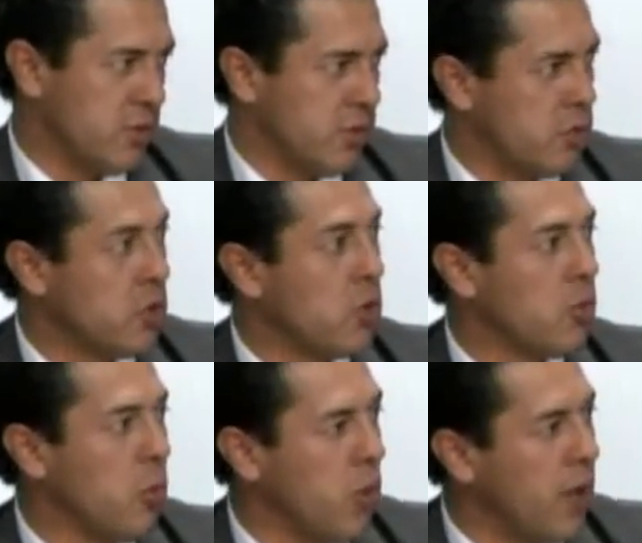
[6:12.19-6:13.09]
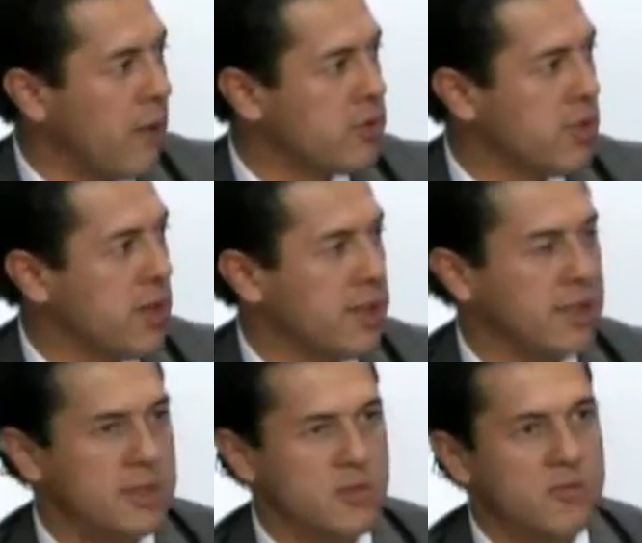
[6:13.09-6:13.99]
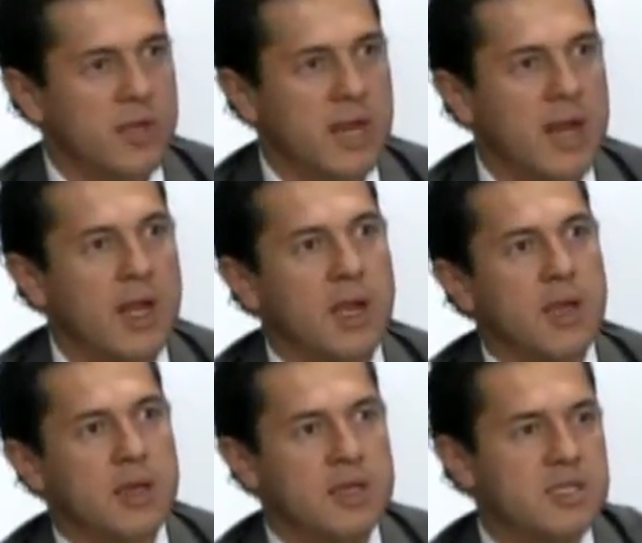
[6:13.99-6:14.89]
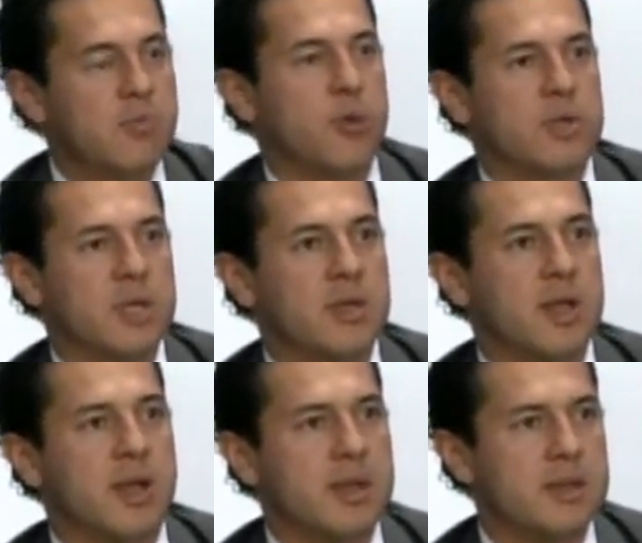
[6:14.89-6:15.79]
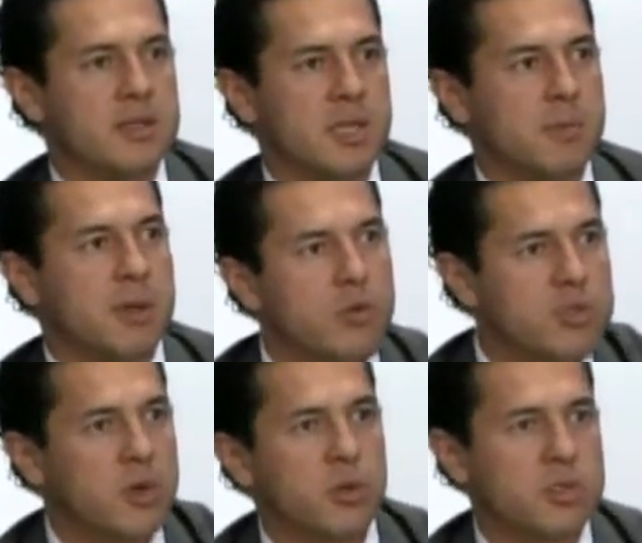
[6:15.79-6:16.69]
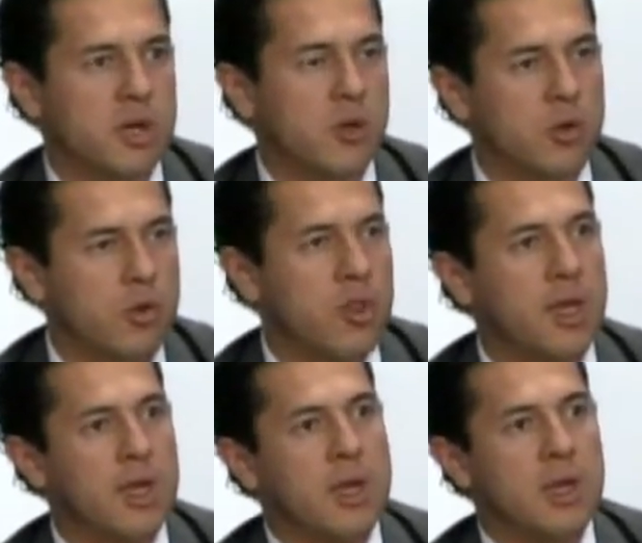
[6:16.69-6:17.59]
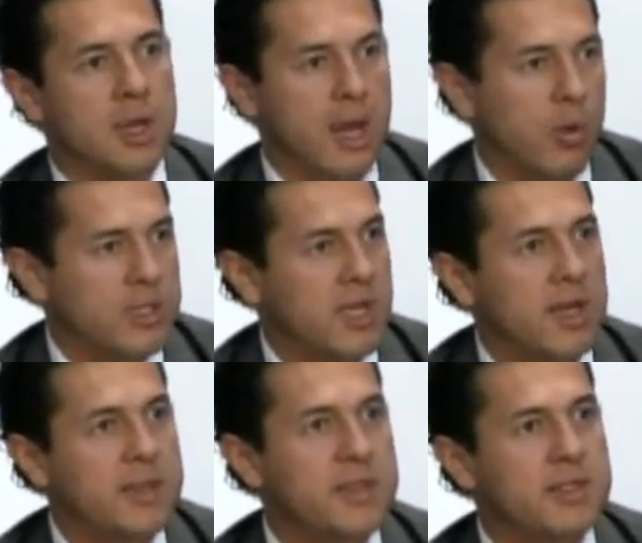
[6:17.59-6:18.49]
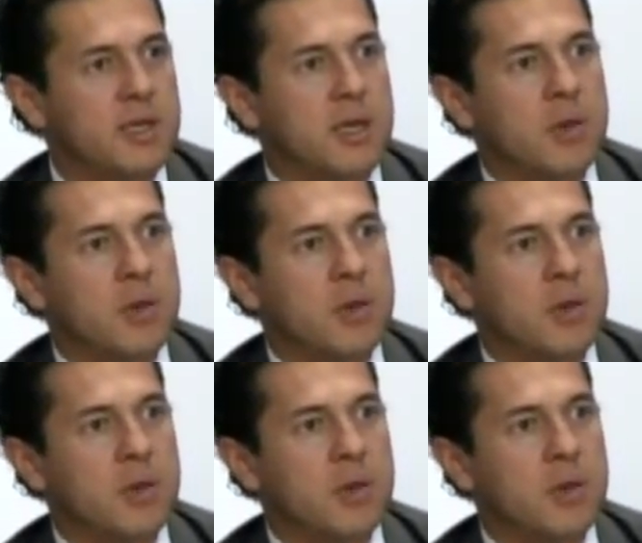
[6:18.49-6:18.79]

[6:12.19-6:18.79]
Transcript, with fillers: donde homologamos a la legislación federal y es importante que la gente sepa que un secuestrador hoy día en Aguascalientes